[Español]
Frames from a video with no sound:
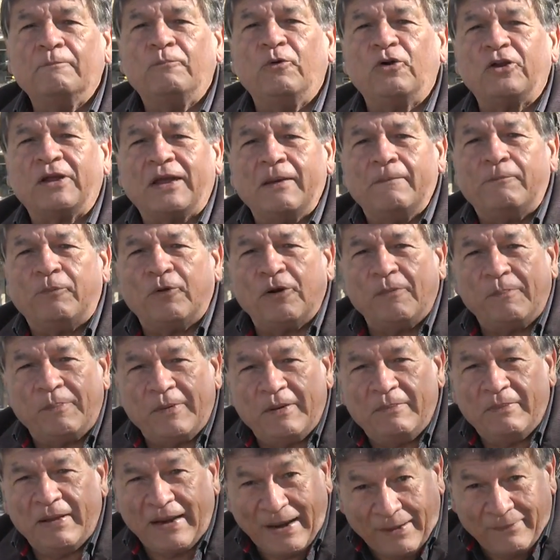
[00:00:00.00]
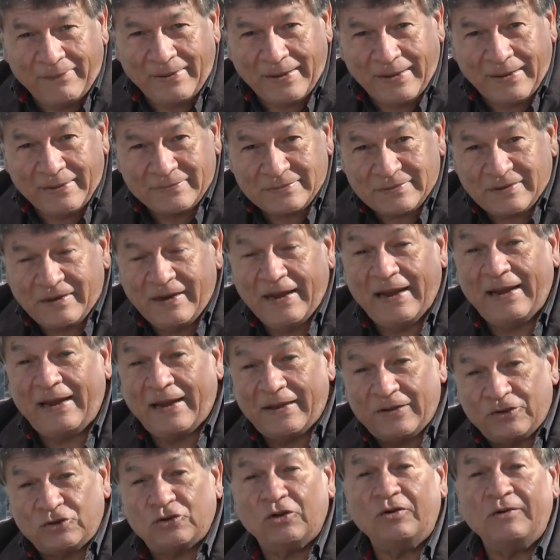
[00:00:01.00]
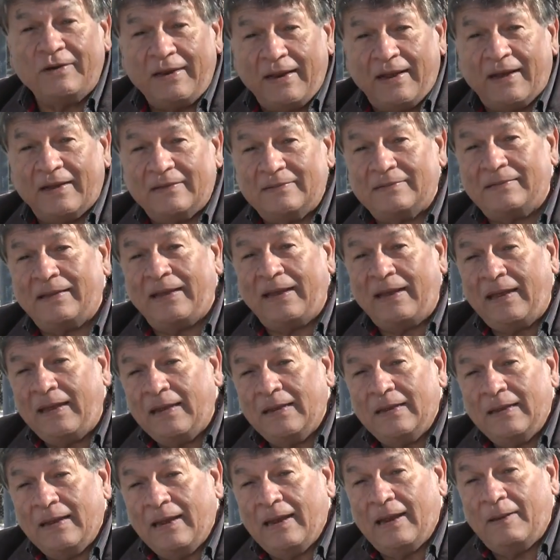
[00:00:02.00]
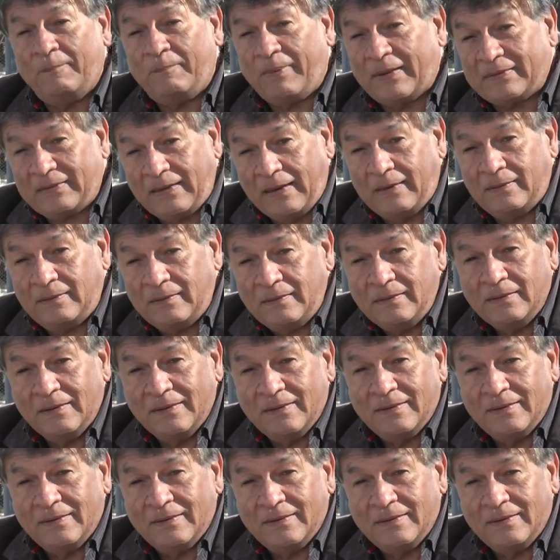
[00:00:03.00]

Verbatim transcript: Porque por primera vez en la historia del el patín